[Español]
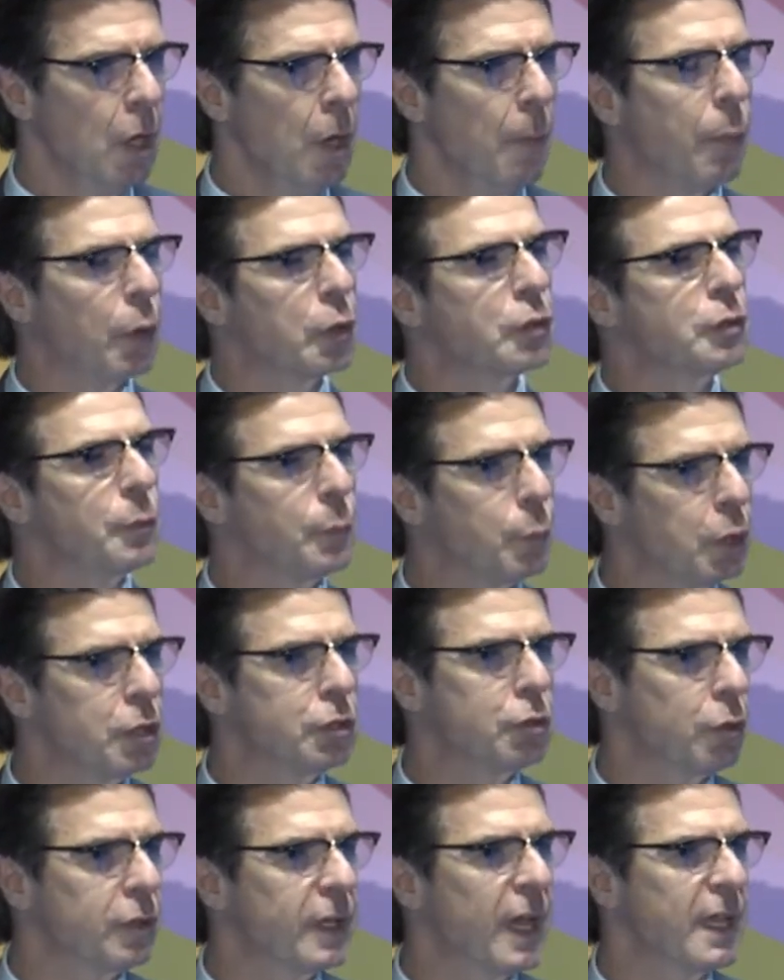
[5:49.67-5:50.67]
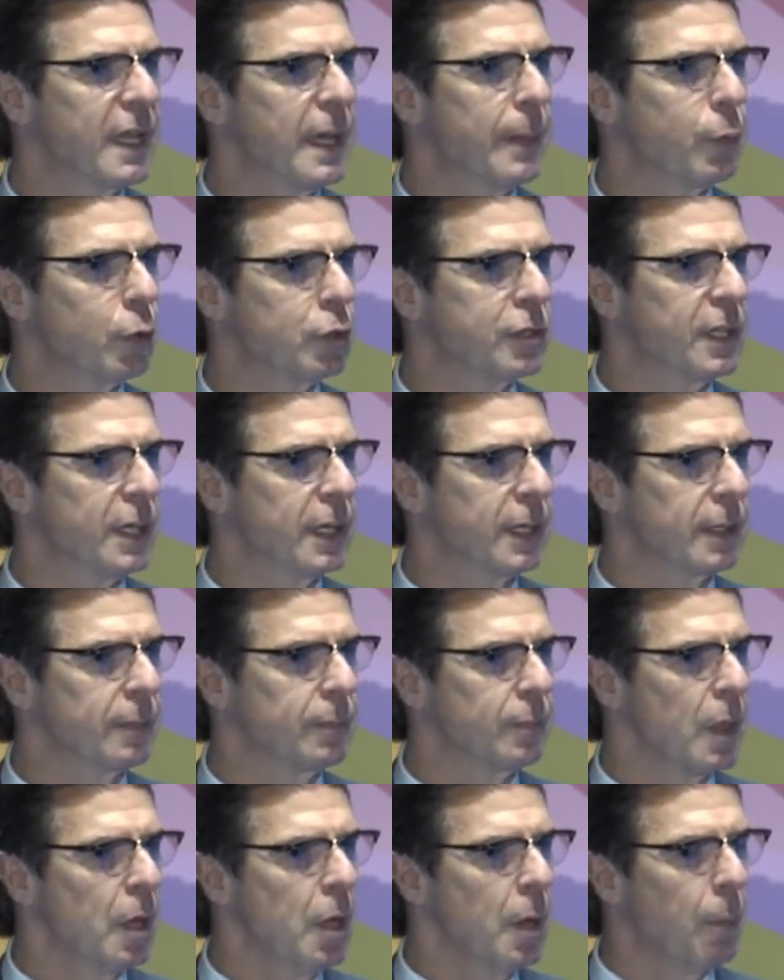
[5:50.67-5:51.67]
Por supuesto que hay que
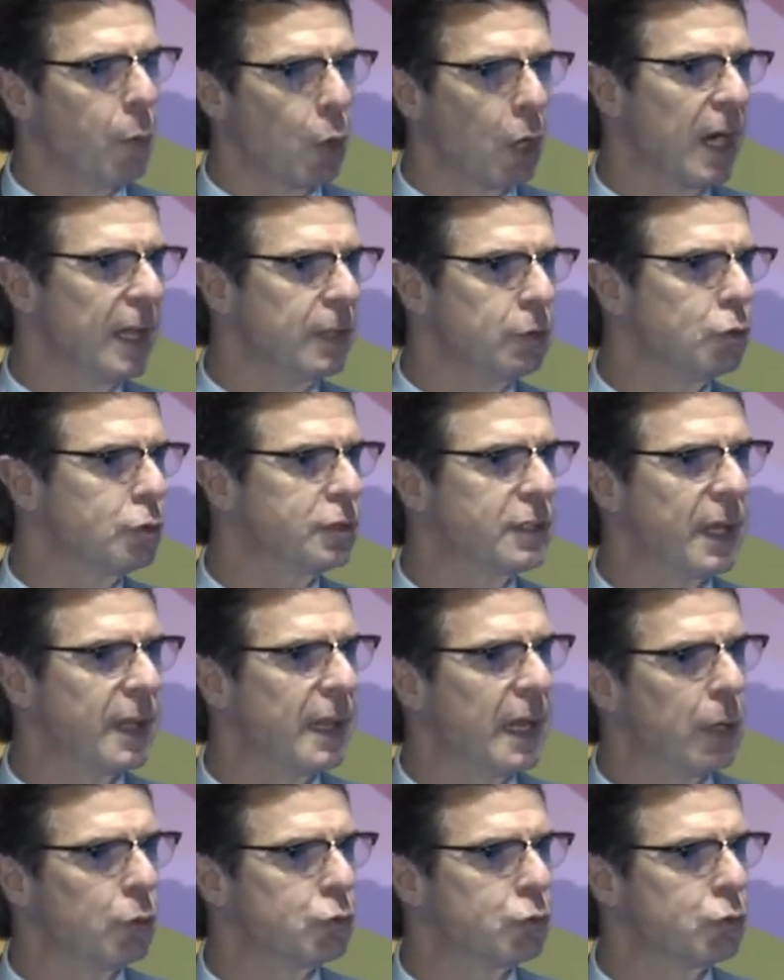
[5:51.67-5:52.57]
apostar por la industria de la